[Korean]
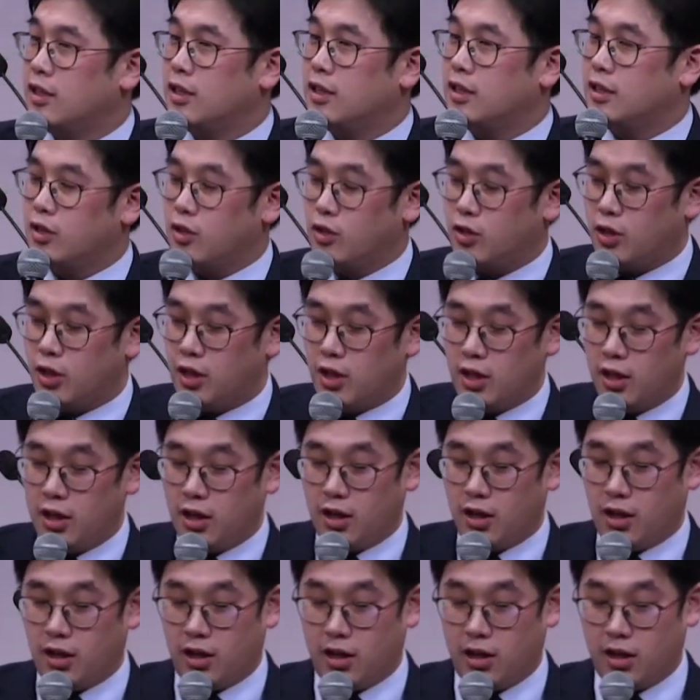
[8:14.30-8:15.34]

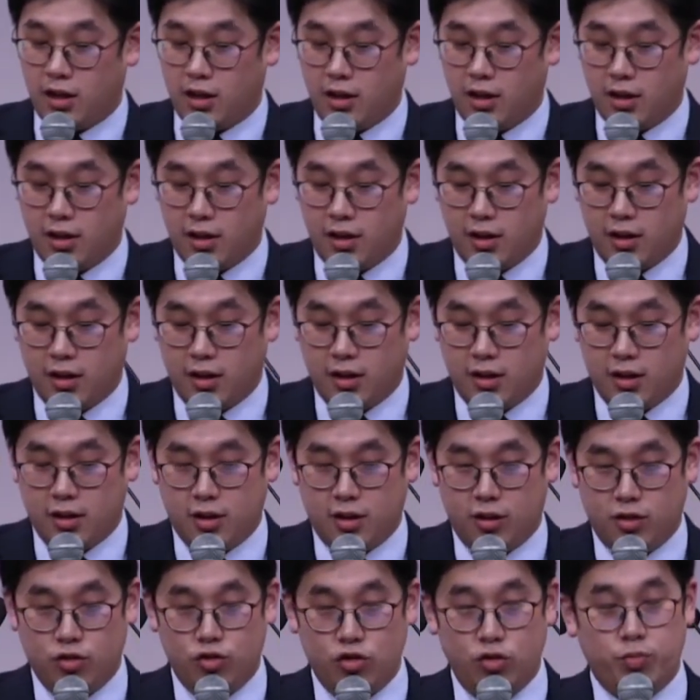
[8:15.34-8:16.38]
그렇게
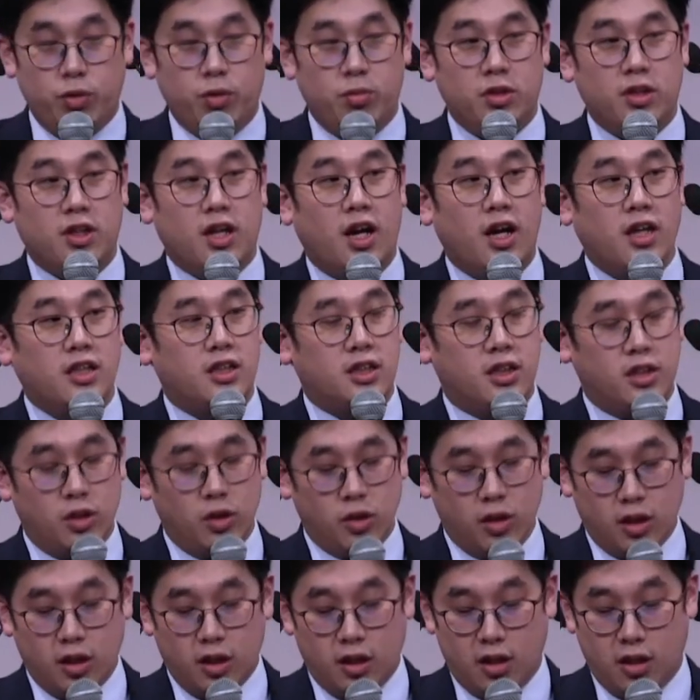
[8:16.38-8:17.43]
율법을 다
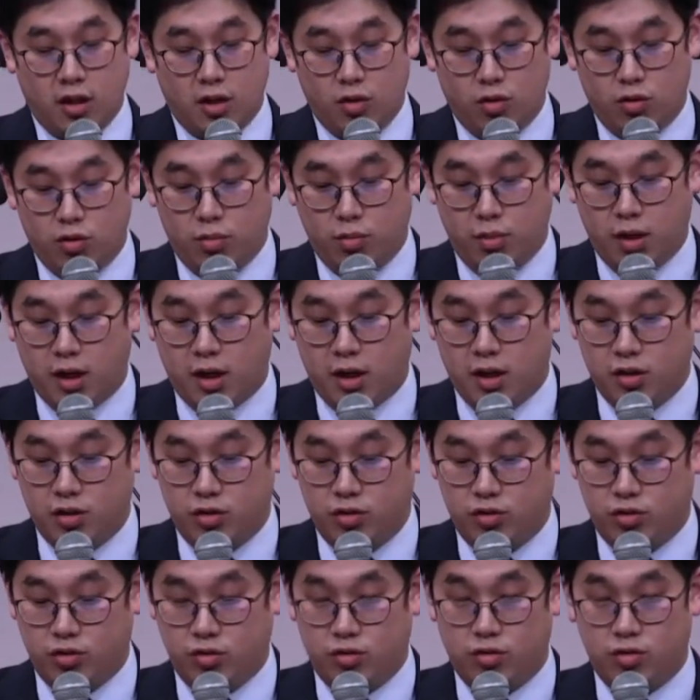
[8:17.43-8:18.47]
지켰다라고 말할
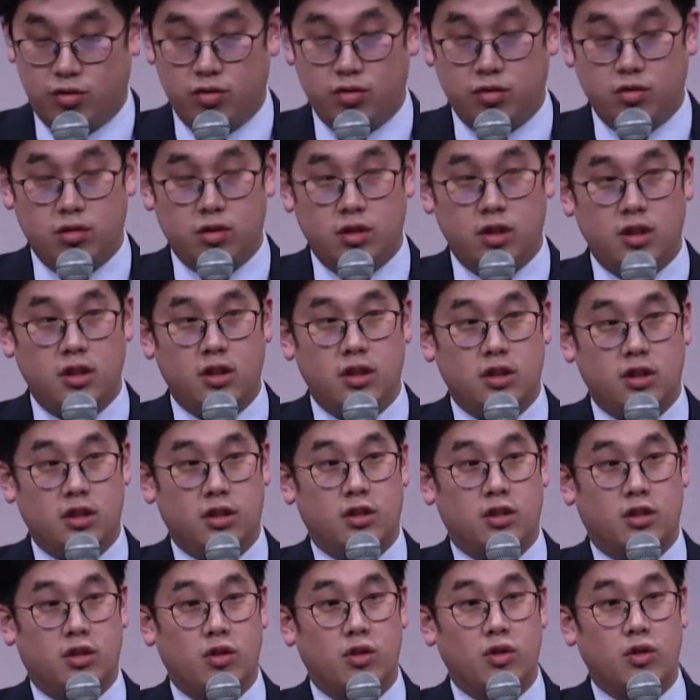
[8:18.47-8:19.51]
수
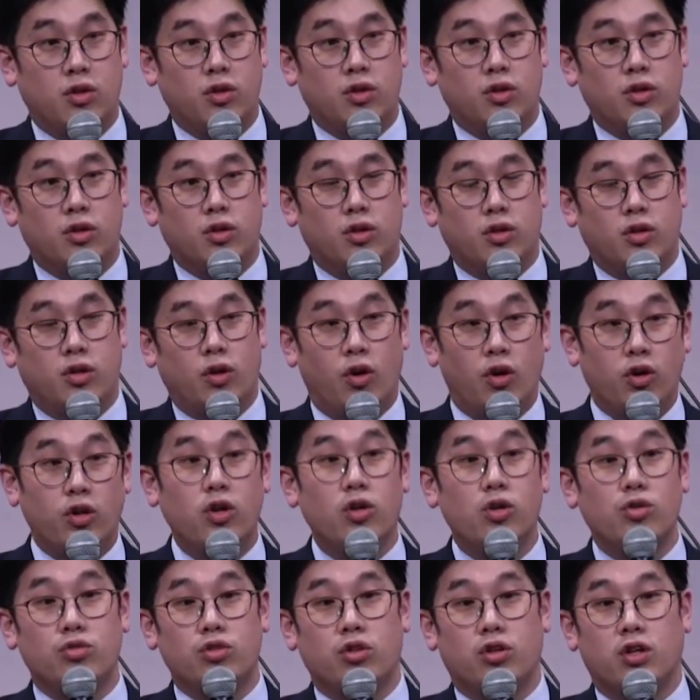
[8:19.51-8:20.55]
있는 거
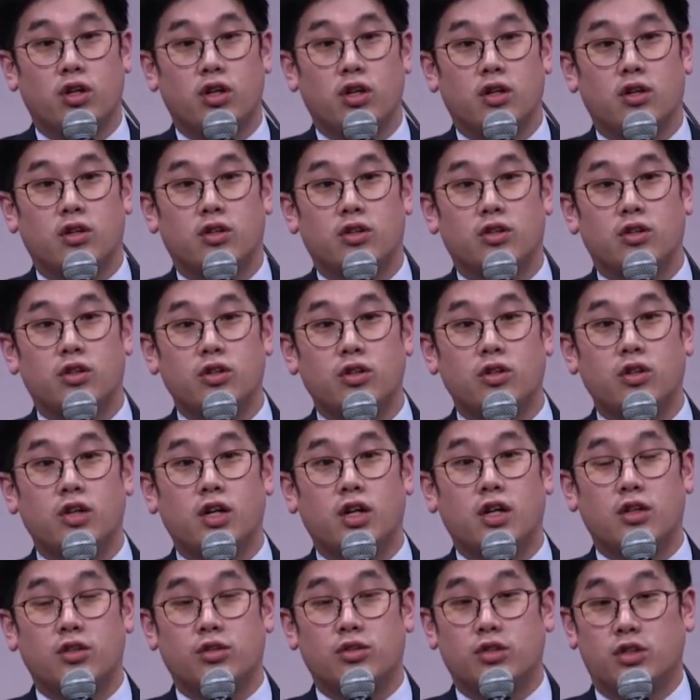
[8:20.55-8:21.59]
어려운 거예요. 성경
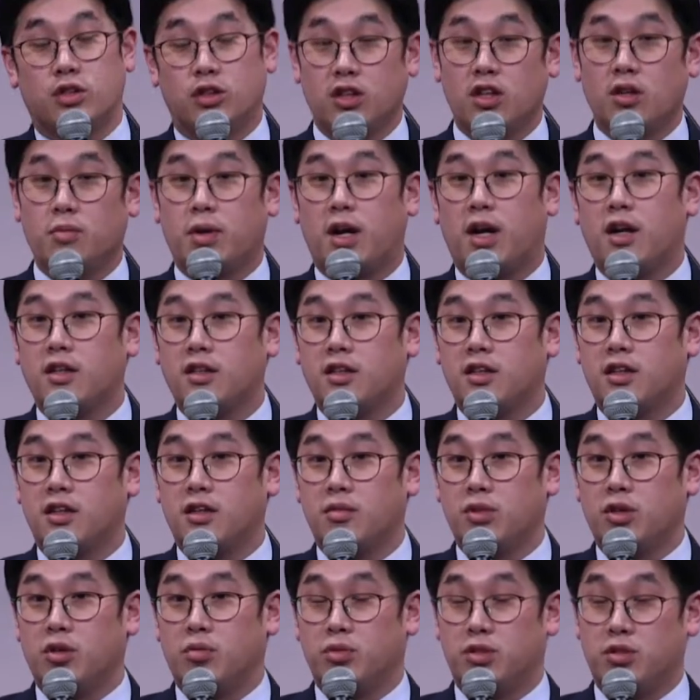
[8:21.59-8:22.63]
안에서도 그렇게 말하는
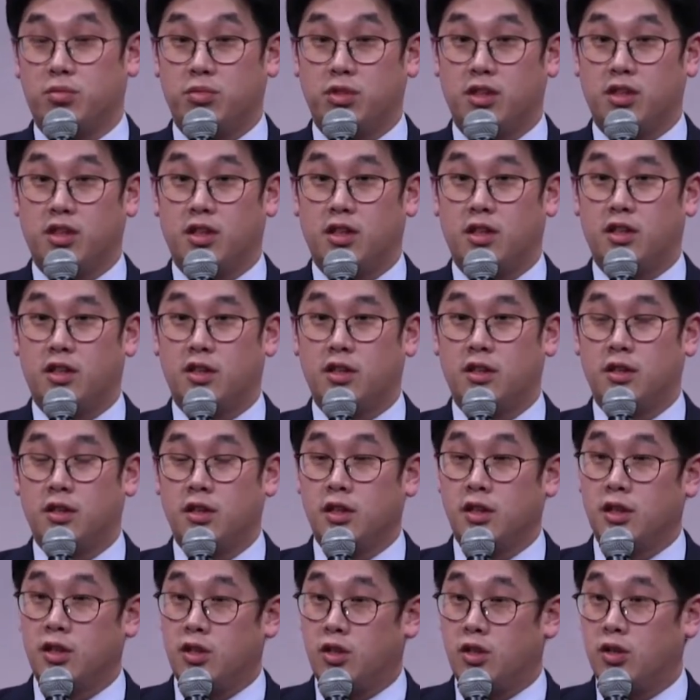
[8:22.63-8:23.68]
사람이 없습니다.
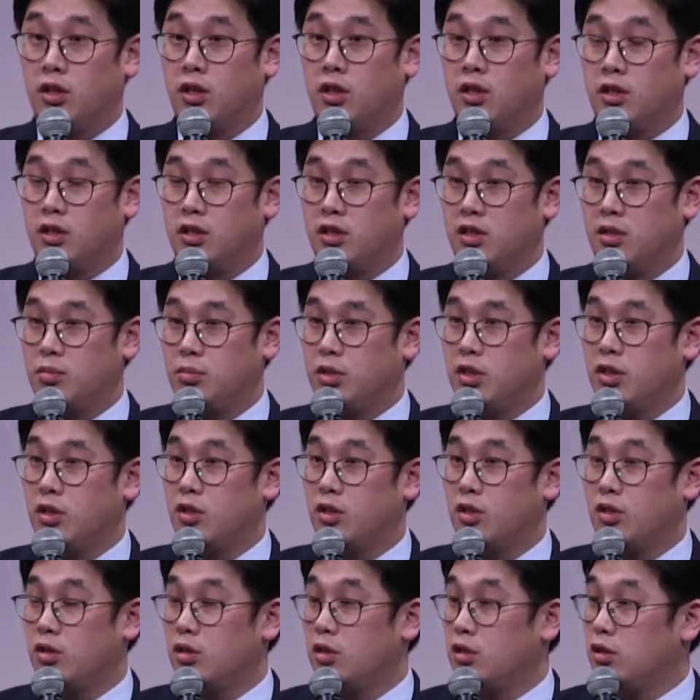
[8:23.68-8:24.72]
그런데 그 힘든
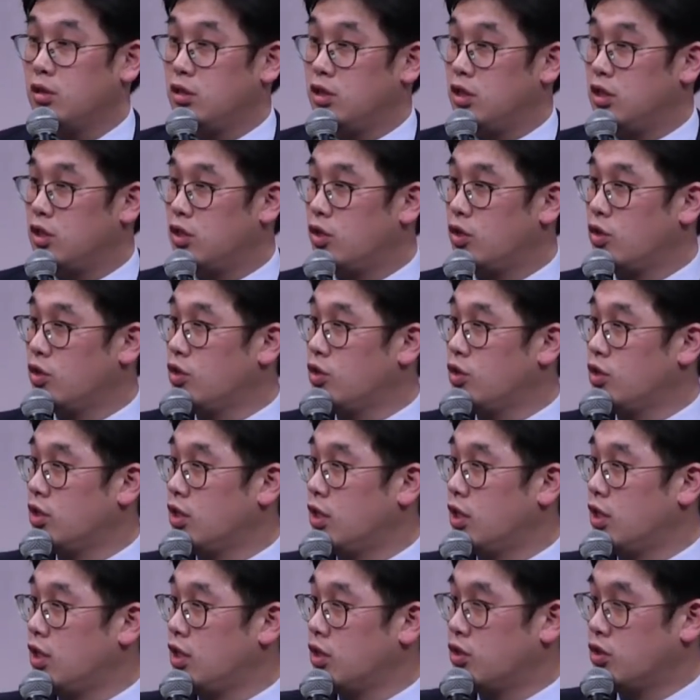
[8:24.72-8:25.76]
걸 이 청년이
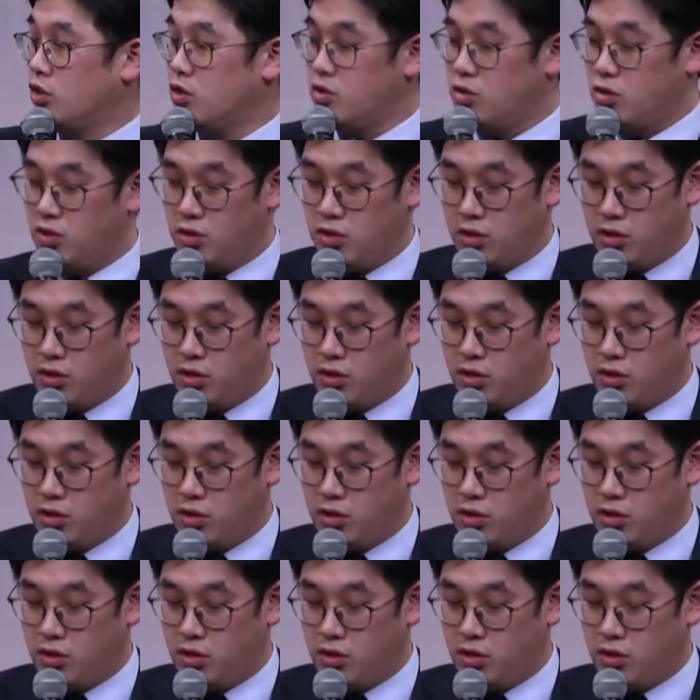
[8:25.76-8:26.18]
해내죠.